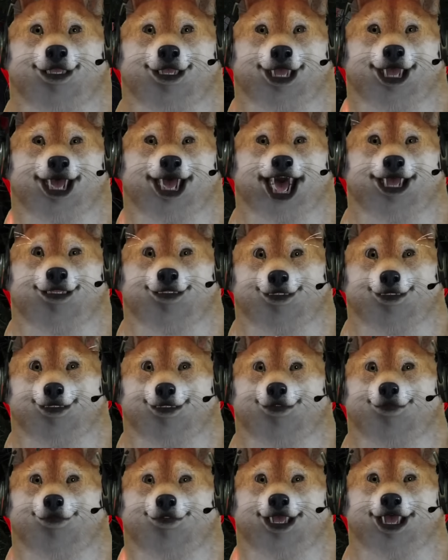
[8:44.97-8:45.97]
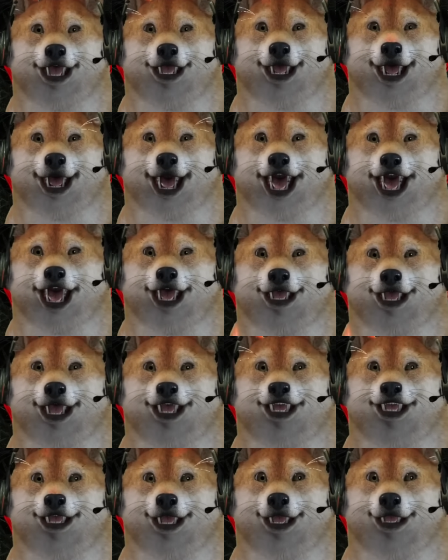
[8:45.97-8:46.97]
Kita nggak punya shotgun sayangnya
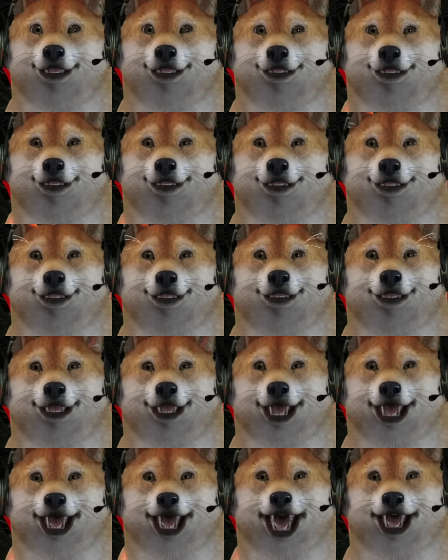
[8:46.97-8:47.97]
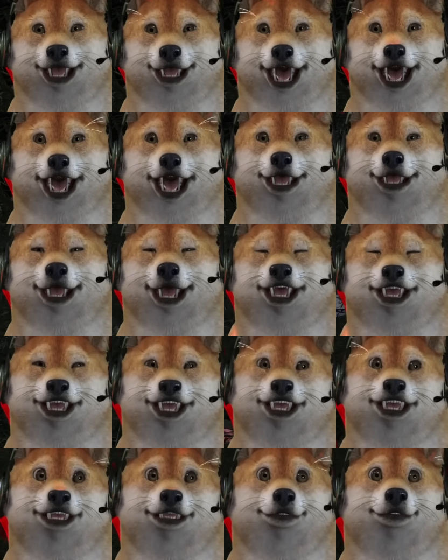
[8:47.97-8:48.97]
kawannya. Kita dapat peluru
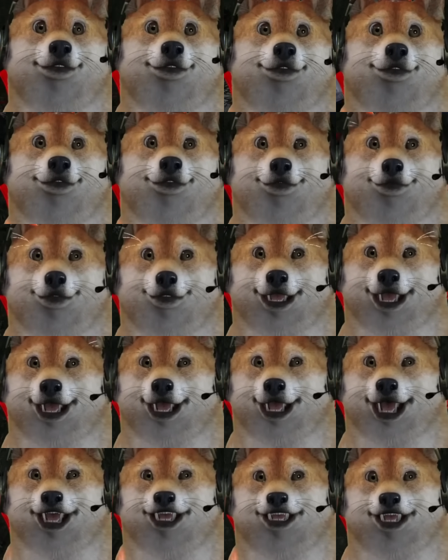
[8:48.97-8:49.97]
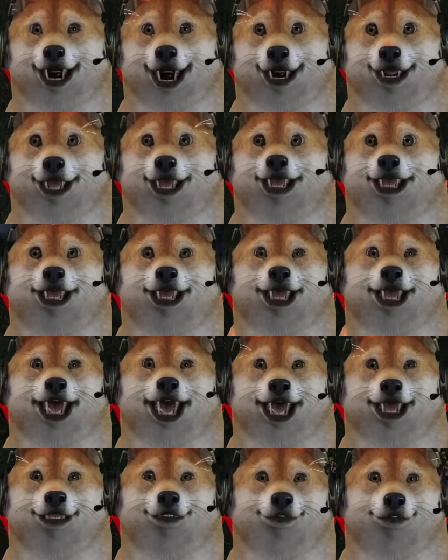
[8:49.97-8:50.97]
shotgun tapi kita nggak punya shotgun. Eh
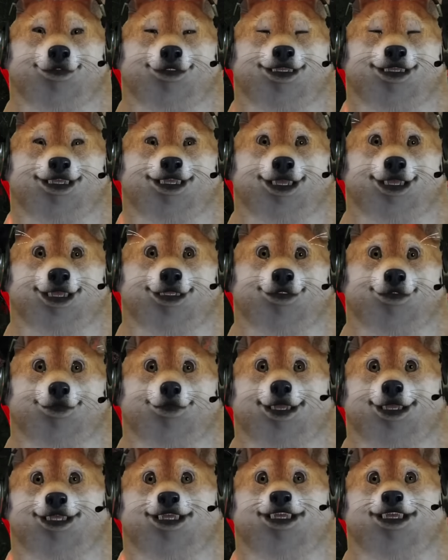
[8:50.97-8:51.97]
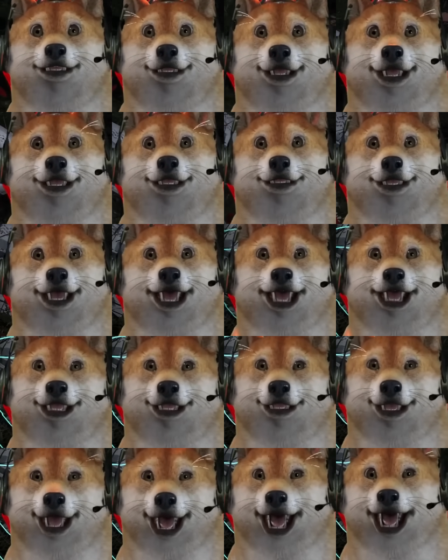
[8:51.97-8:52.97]
kok tiga w empat w mana w satunya?
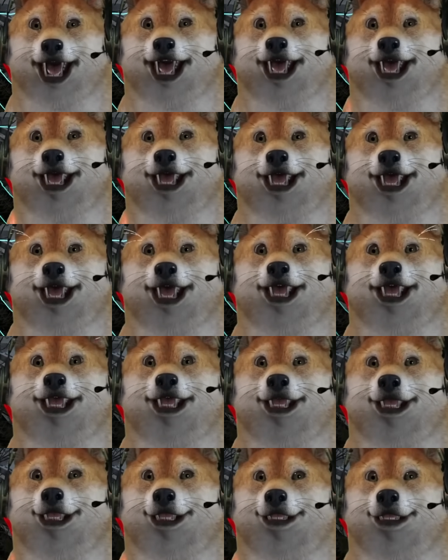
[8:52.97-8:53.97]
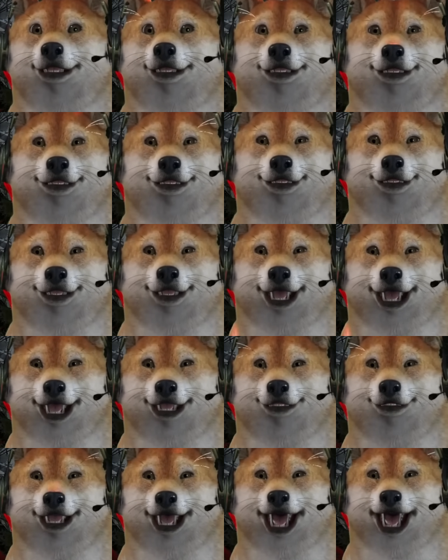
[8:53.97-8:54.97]
Oh ini ini.
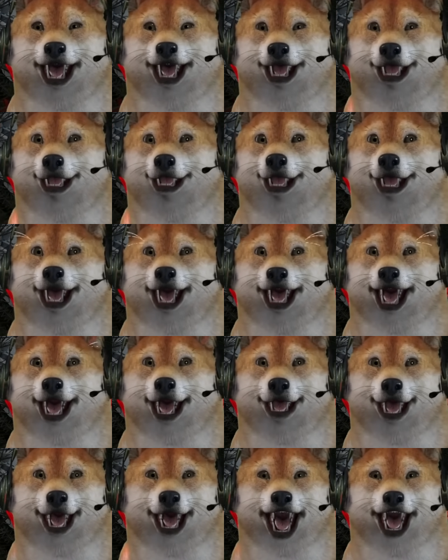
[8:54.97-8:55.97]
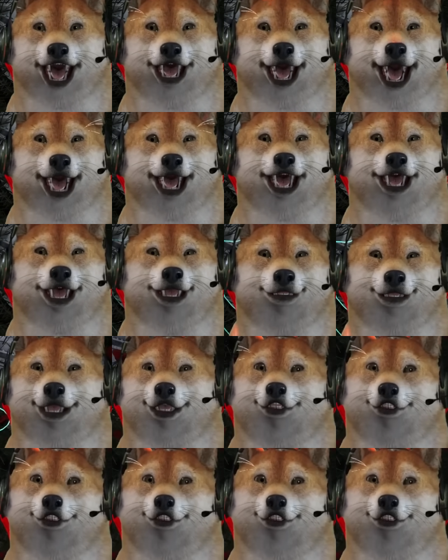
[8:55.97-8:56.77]
Kau jangan jangan hilang-hilang aja kau.